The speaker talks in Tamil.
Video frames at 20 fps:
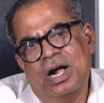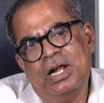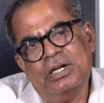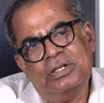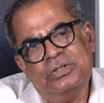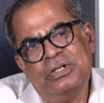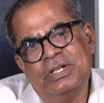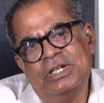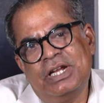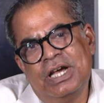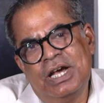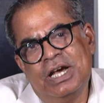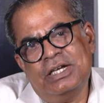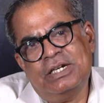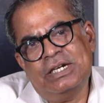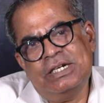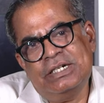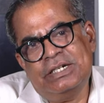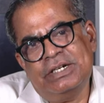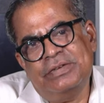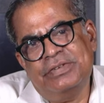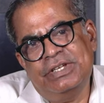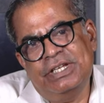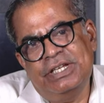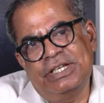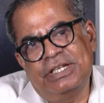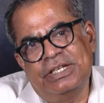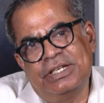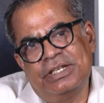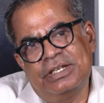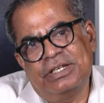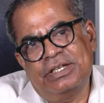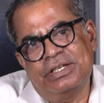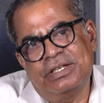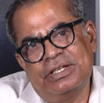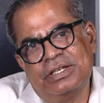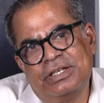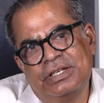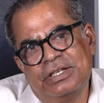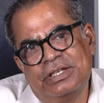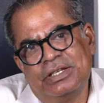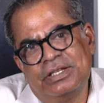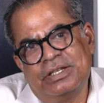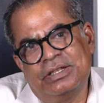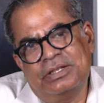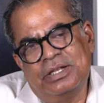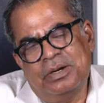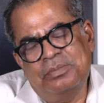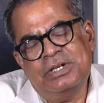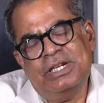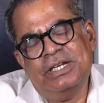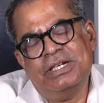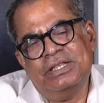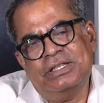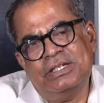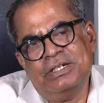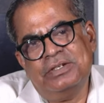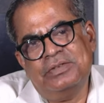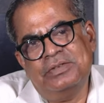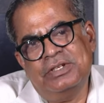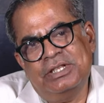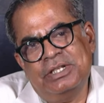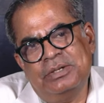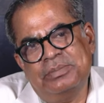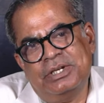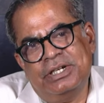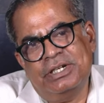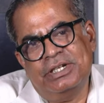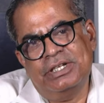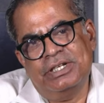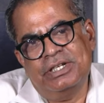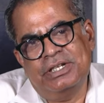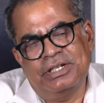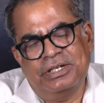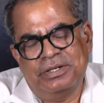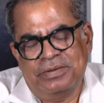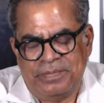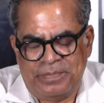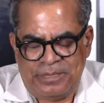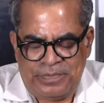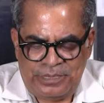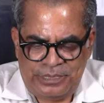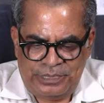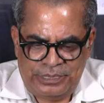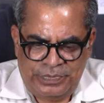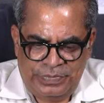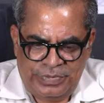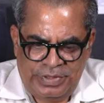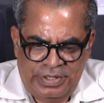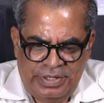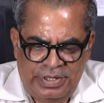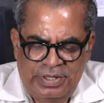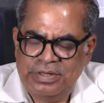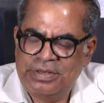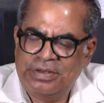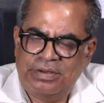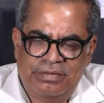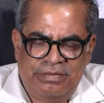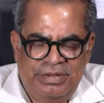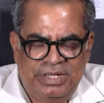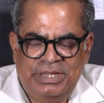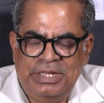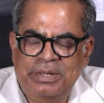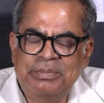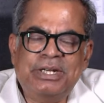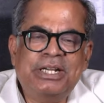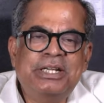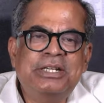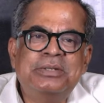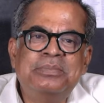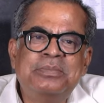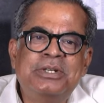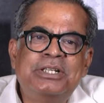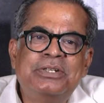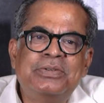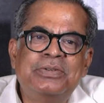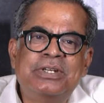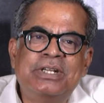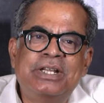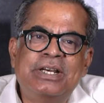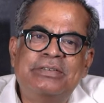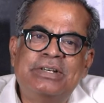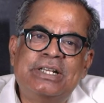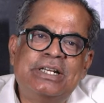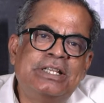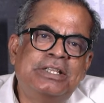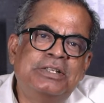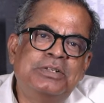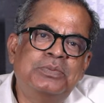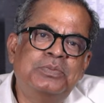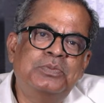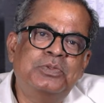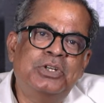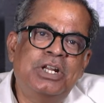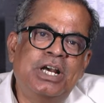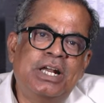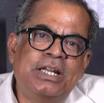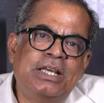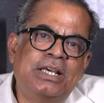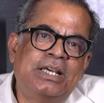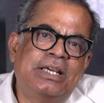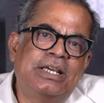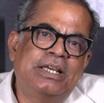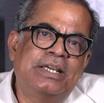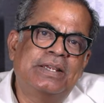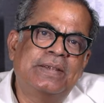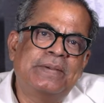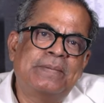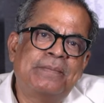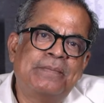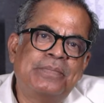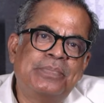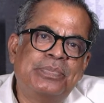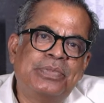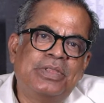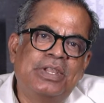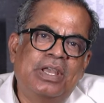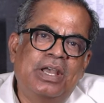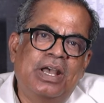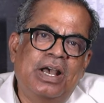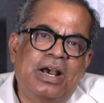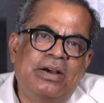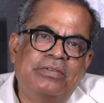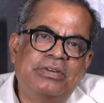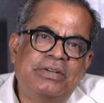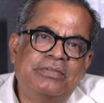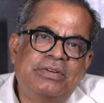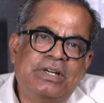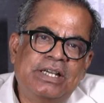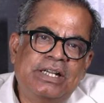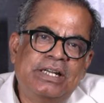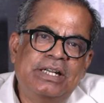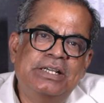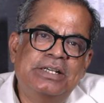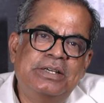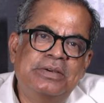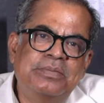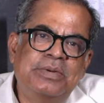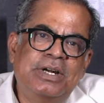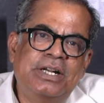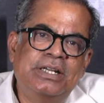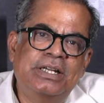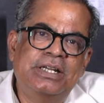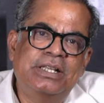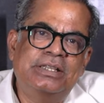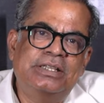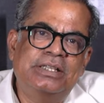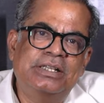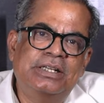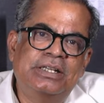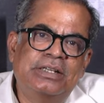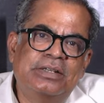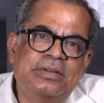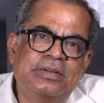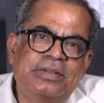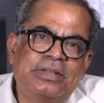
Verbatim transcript: ஆளுநர் ஆர் என் ரவி தமிழகத்திற்கு வந்த பிறகு வந்த பிறகுன்னு மட்டும் இல்லை வர்றதுக்கு முன்னால் அவர் வடகிழக்கு மாநிலத்தில்